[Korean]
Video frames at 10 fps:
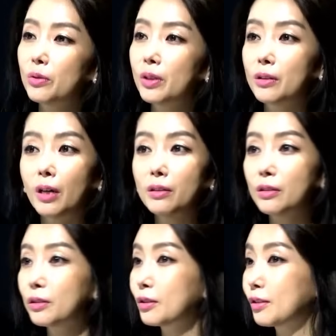전공이야,
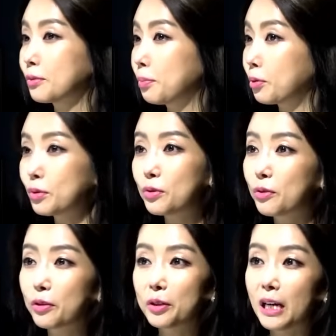나는 복수
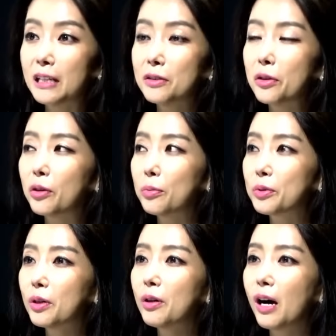전공이라 한적
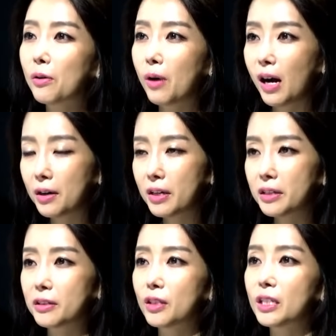없어 하고
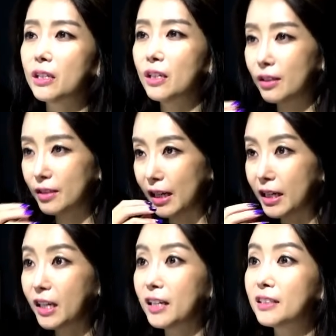학위에 대해서
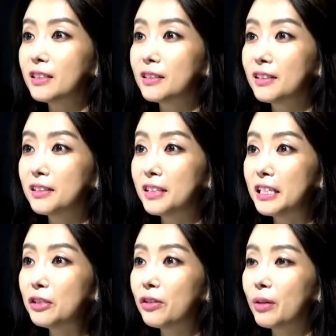자기가 이제
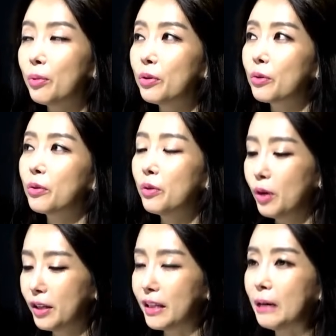인정해 버렸고
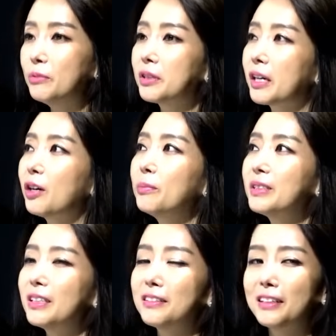음. 남은 게
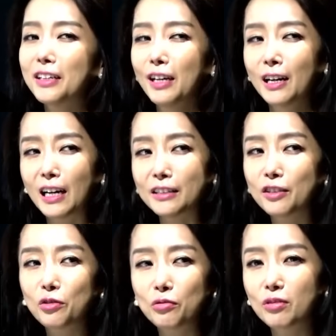컴싼데
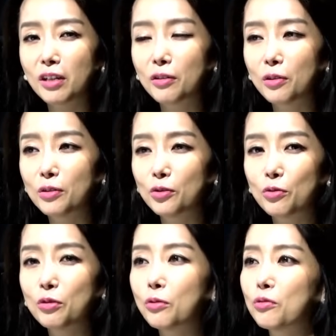가장 중요한 거는
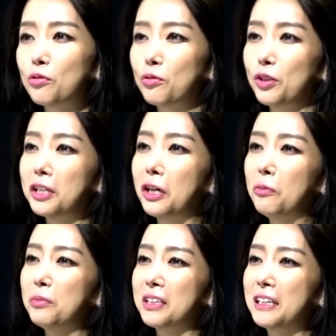주인공은 뒤에
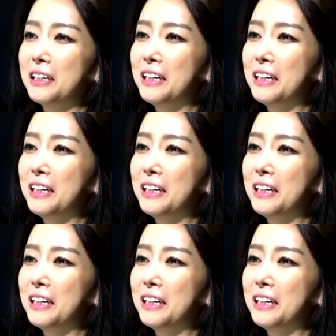나옵니다.